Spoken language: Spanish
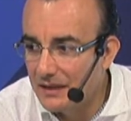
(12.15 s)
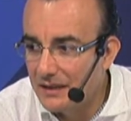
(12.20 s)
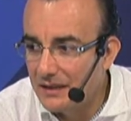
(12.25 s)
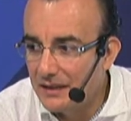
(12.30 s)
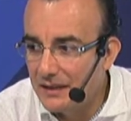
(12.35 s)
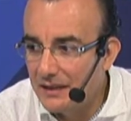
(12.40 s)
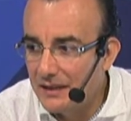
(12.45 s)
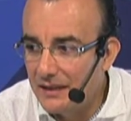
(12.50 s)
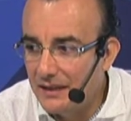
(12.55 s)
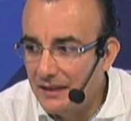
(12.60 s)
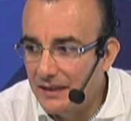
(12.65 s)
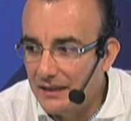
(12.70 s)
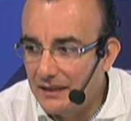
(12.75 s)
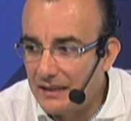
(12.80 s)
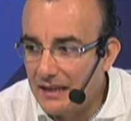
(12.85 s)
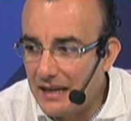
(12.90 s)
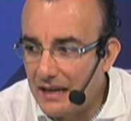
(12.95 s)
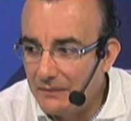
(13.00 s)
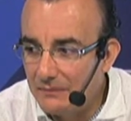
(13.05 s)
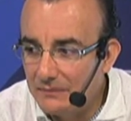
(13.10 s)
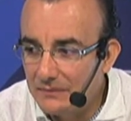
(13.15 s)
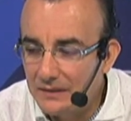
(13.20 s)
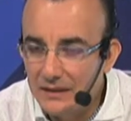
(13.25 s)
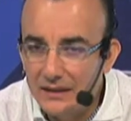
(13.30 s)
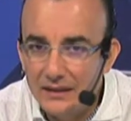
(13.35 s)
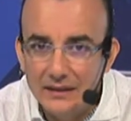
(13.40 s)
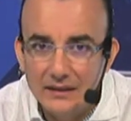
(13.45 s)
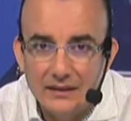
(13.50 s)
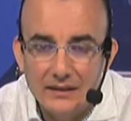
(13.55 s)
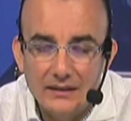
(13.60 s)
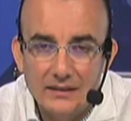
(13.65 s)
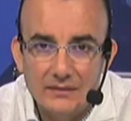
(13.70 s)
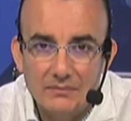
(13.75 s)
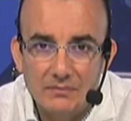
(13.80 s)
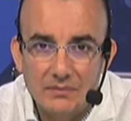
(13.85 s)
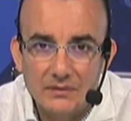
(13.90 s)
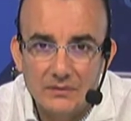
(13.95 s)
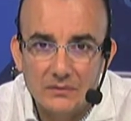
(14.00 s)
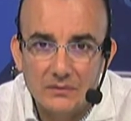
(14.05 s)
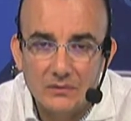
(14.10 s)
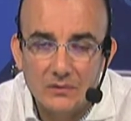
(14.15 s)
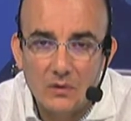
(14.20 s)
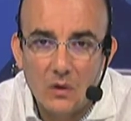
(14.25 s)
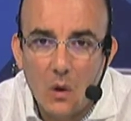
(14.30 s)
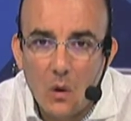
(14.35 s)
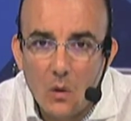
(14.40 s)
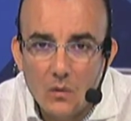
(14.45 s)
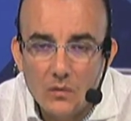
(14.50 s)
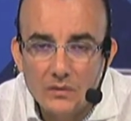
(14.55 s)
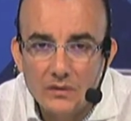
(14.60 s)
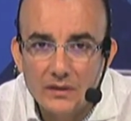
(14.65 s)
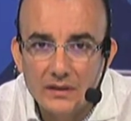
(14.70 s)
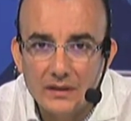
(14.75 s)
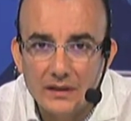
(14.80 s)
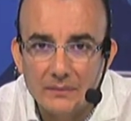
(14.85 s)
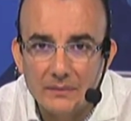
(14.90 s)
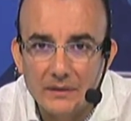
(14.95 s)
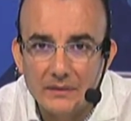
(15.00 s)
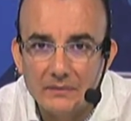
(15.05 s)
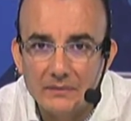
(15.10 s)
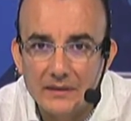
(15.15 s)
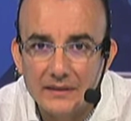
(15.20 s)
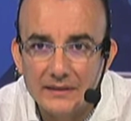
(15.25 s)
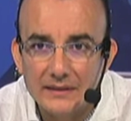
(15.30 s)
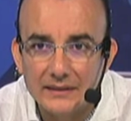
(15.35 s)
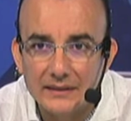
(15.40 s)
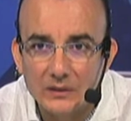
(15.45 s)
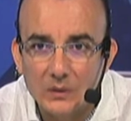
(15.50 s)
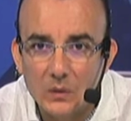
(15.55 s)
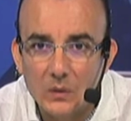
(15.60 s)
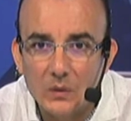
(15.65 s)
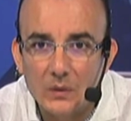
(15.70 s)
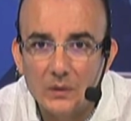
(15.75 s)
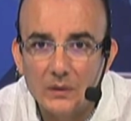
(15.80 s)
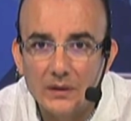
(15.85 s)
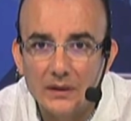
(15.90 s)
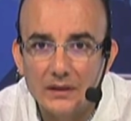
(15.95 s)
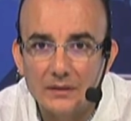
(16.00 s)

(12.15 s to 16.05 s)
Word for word: eh, Teram. Él es pues un coach y también un escritor y